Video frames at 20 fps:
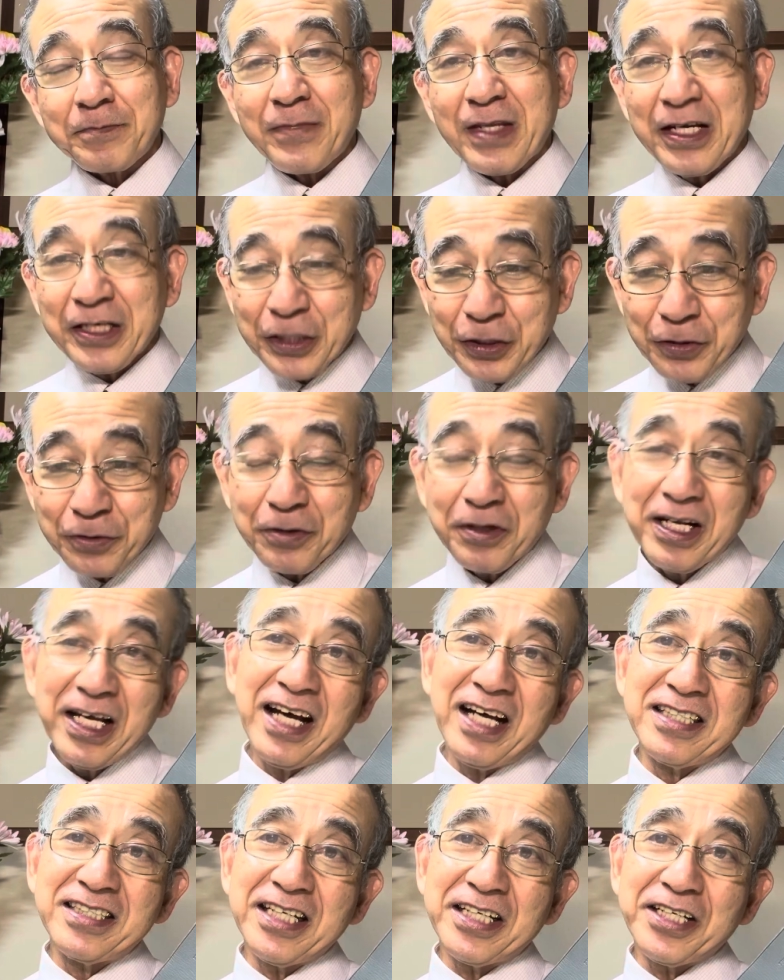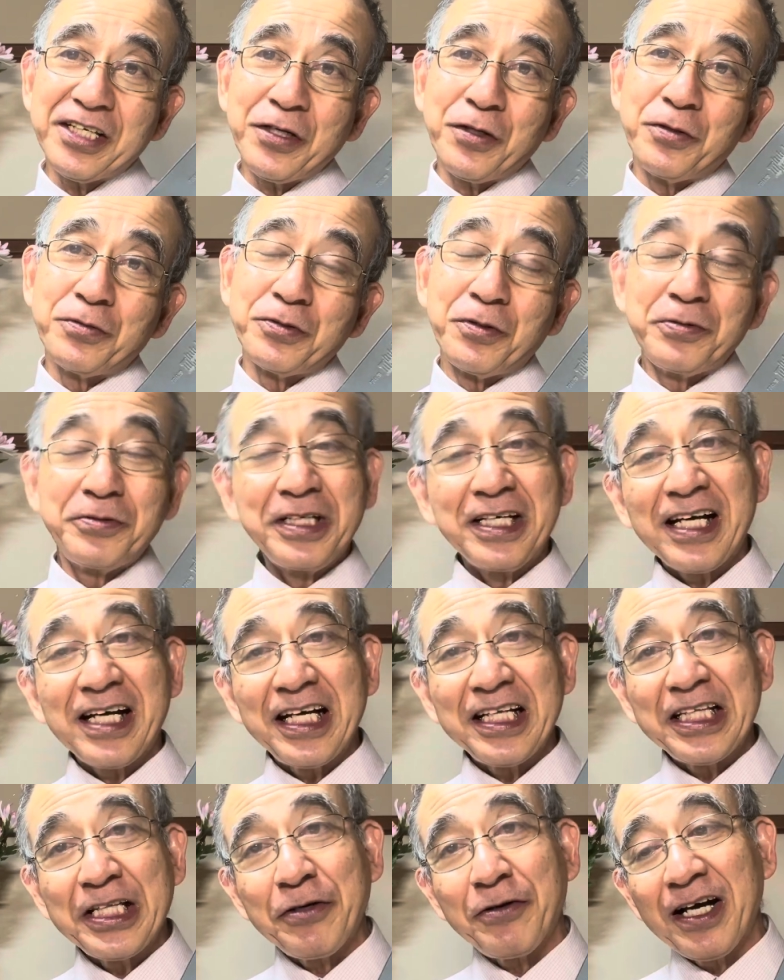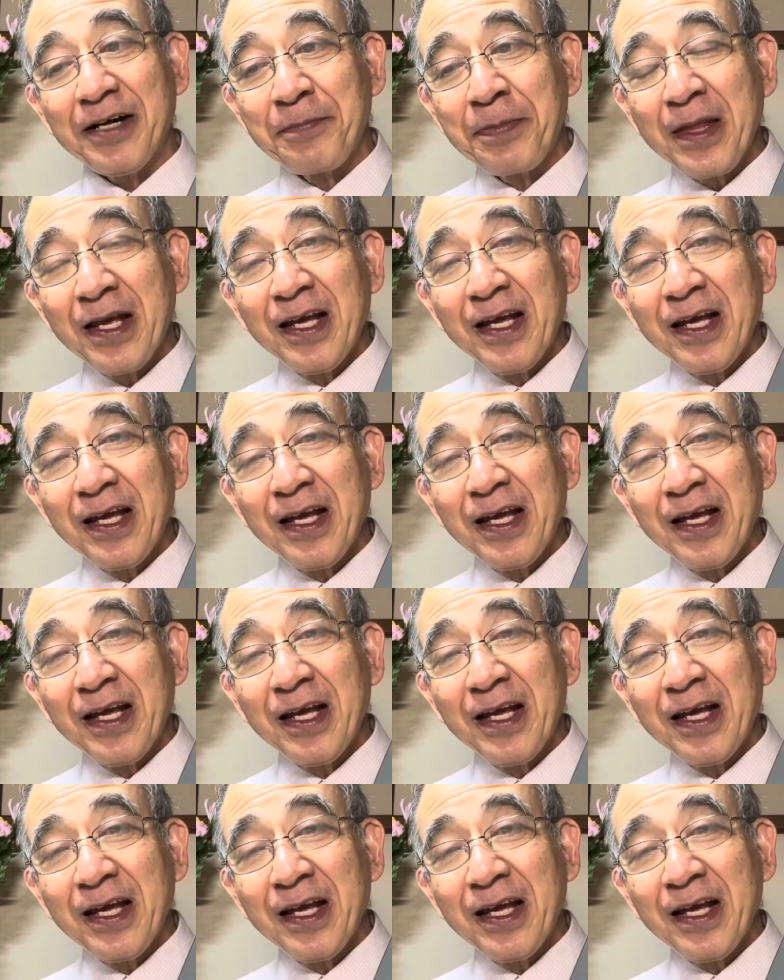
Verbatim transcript: 今日の礼拝説教の振り返っては、